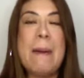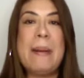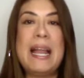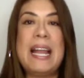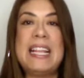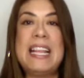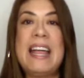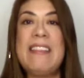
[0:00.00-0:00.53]

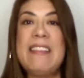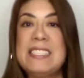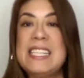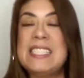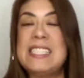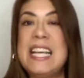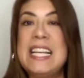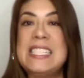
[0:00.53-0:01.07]
Belinda
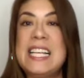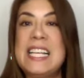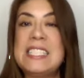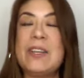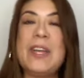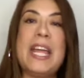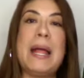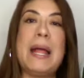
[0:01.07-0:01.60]
dice, sí, sí
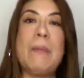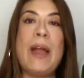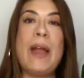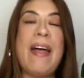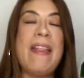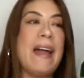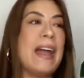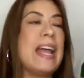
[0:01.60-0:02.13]
estoy
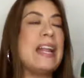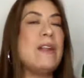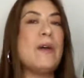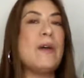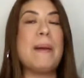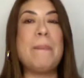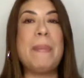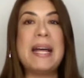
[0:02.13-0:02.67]
enamorada. ¿Qué es lo
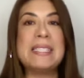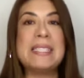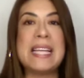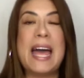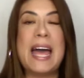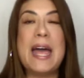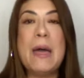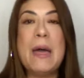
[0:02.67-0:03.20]
que
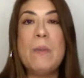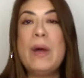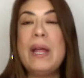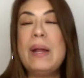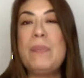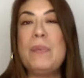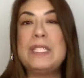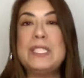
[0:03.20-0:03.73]
pasa?
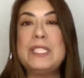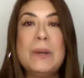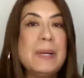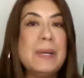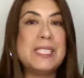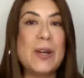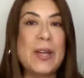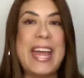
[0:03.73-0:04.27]
Bueno, pues yo me
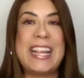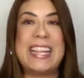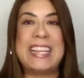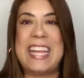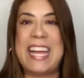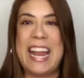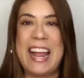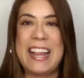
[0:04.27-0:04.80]
estoy
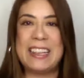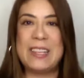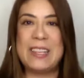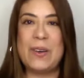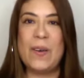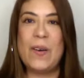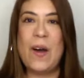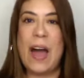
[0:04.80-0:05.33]

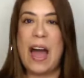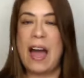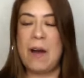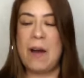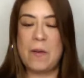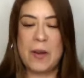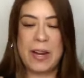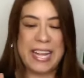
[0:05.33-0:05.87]
enterando
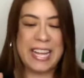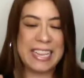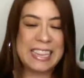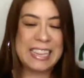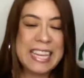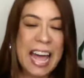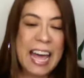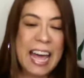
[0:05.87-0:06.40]

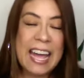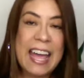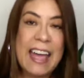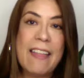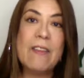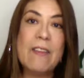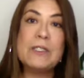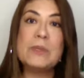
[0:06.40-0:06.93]
ahorita
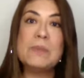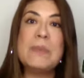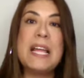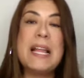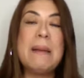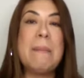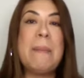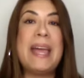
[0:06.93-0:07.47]
que
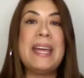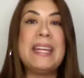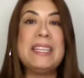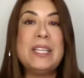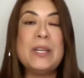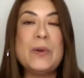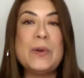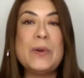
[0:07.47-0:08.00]

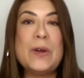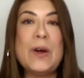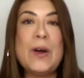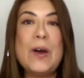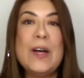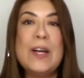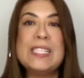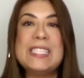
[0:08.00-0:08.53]
2021
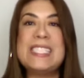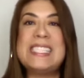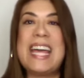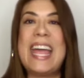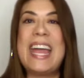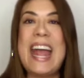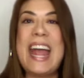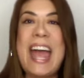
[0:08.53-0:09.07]

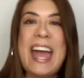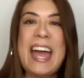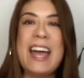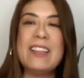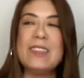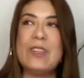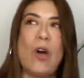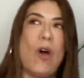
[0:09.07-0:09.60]
será
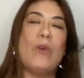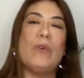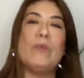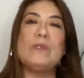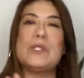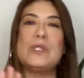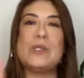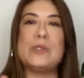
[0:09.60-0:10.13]
todo
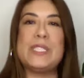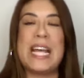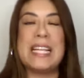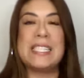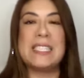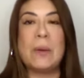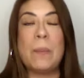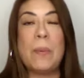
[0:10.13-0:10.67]
un
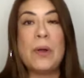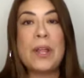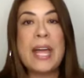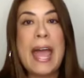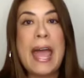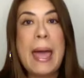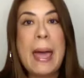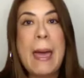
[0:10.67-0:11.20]
suceso. ¿Por
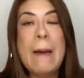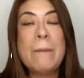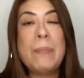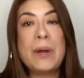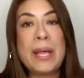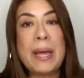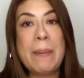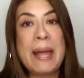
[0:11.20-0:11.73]
qué?
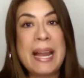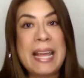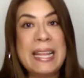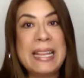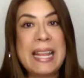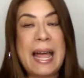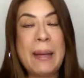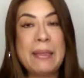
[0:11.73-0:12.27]
Porque
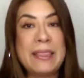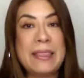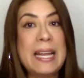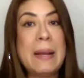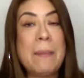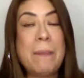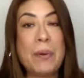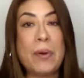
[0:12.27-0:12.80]
Belinda
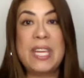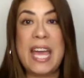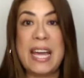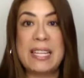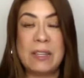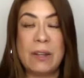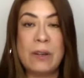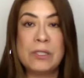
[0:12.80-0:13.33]
tiene
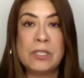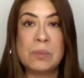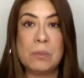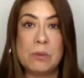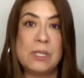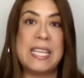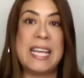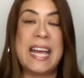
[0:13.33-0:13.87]
proyectos
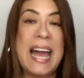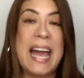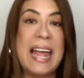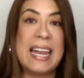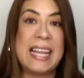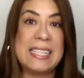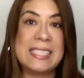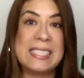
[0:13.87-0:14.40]

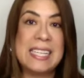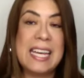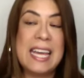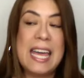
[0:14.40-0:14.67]
musicales.